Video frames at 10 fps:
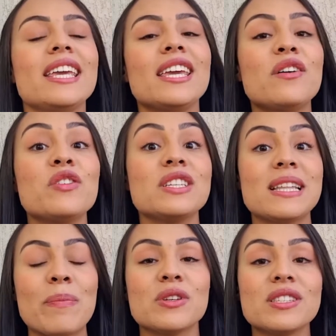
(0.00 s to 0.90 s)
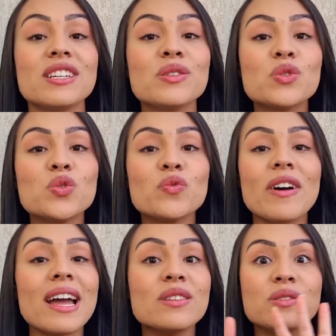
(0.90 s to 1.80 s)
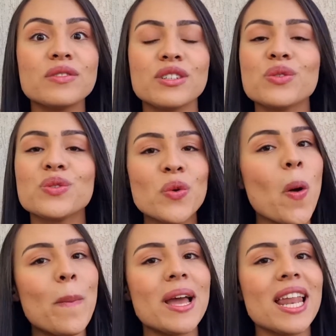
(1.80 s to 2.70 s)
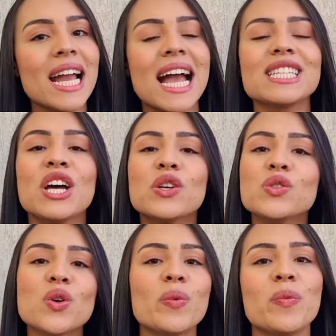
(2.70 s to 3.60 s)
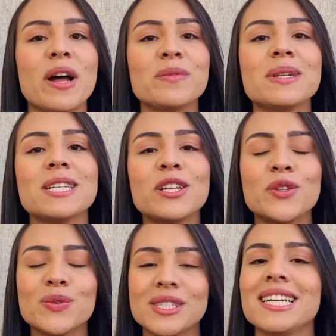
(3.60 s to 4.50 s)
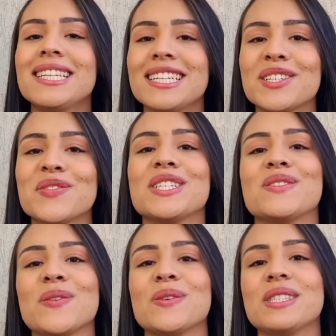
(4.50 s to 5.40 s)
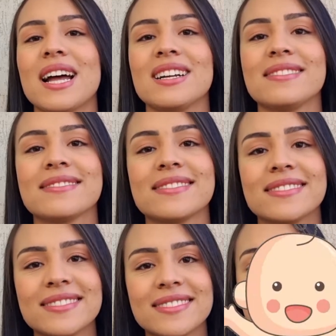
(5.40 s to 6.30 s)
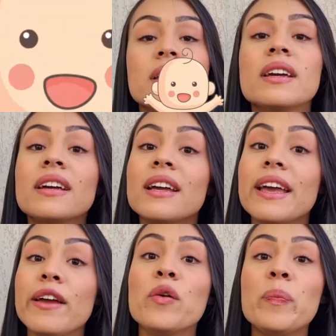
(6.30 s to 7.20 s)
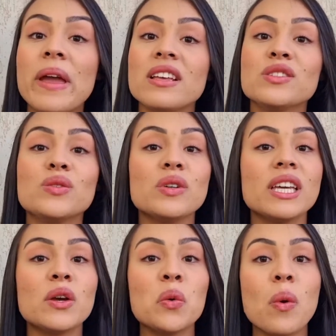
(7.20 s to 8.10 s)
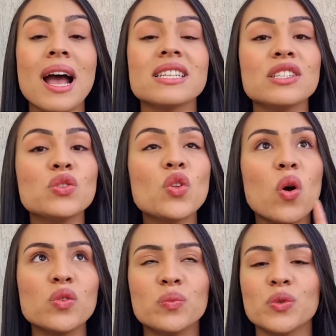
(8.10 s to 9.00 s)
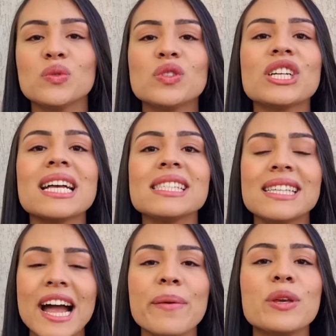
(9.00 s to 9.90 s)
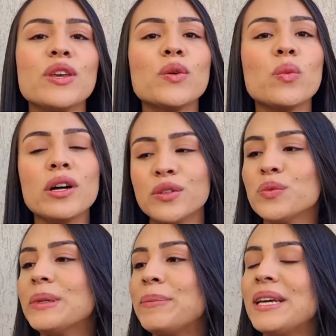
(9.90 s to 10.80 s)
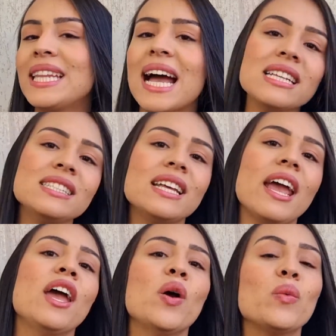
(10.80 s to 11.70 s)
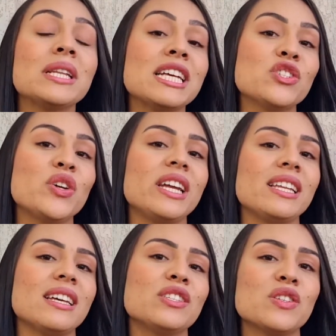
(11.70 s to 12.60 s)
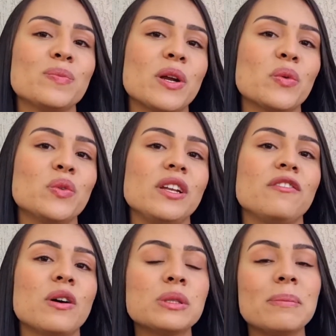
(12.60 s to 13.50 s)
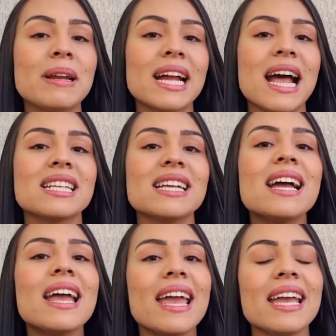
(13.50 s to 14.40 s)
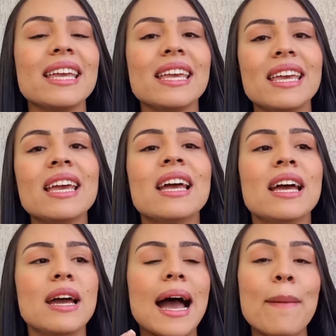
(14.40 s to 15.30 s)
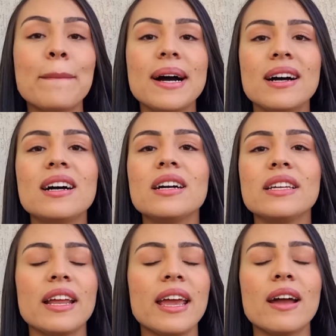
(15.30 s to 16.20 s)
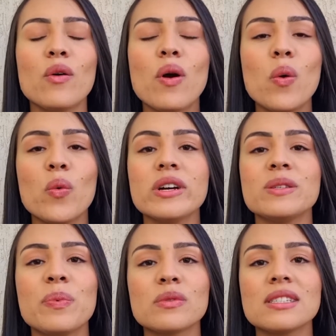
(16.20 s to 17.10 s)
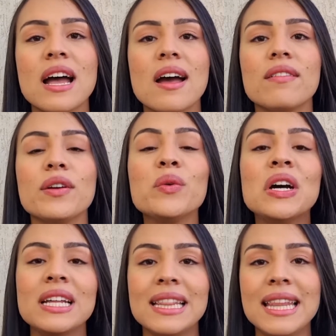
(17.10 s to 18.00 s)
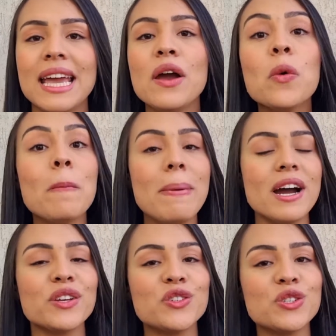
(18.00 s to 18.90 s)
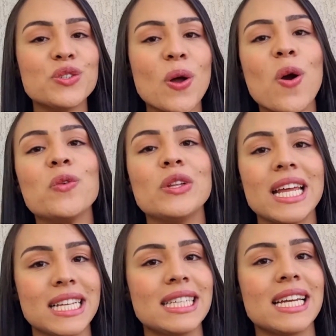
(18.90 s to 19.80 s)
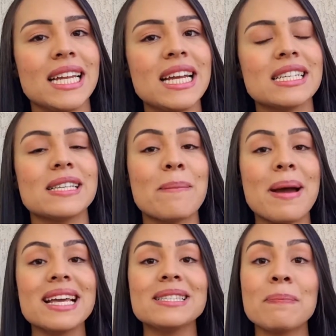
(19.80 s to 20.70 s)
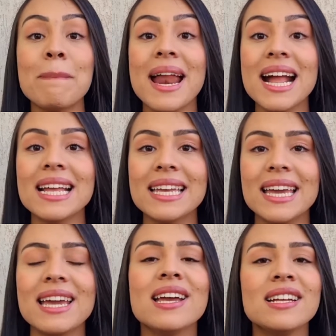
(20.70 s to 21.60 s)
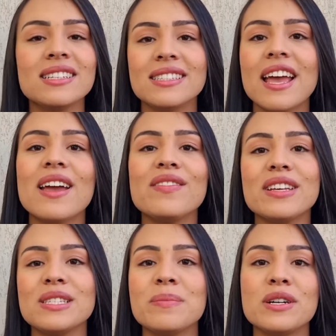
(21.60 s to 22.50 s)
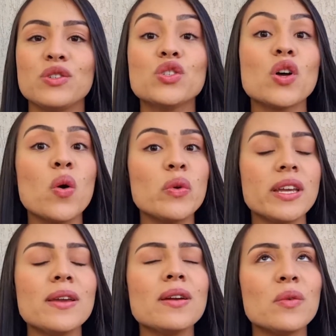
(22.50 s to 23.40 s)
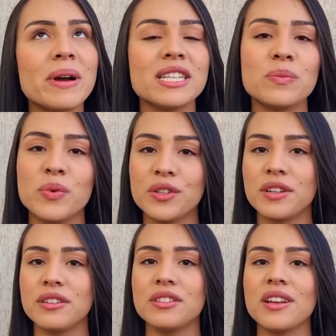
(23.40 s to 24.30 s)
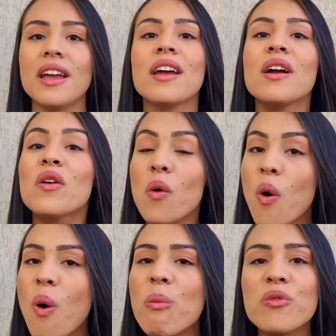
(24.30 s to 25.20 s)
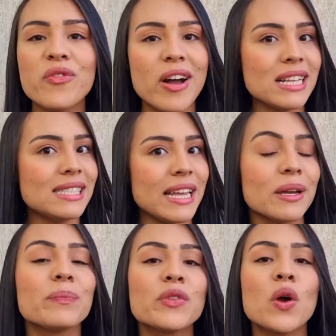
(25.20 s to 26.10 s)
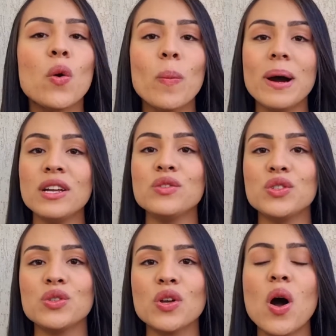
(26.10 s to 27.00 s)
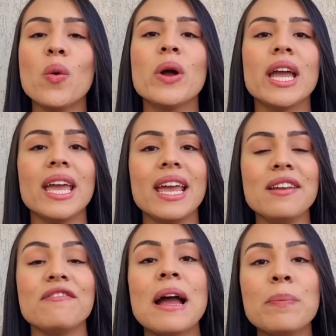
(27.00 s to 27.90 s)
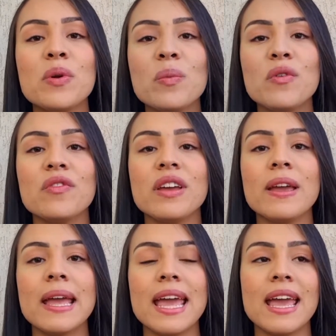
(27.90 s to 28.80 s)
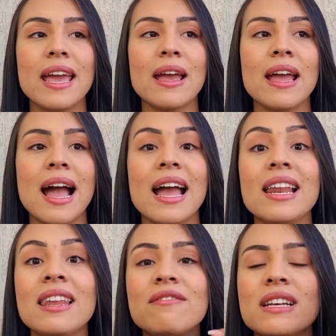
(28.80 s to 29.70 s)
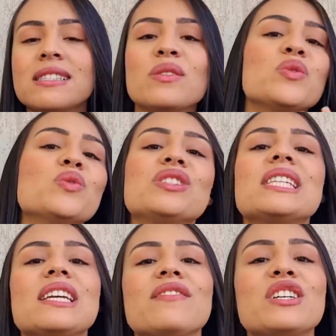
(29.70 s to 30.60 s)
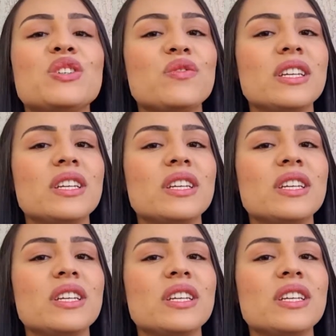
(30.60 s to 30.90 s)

que eu vou estar postando vários vídeos super legais sobre o parto humanizado, eu tenho certeza que vocês vão gostar. Eu penso que quase todo mundo já sabe que quando um bebê nasce, né, uma das orientações para quando ele volta para casa é que a mãe é, ou algum responsável dê o banho de sol nessa criança. Mas para que serve esse banho de sol e o mais importante, né? Como fazer? O banho de sol ele vai promover é, a elevação dos níveis de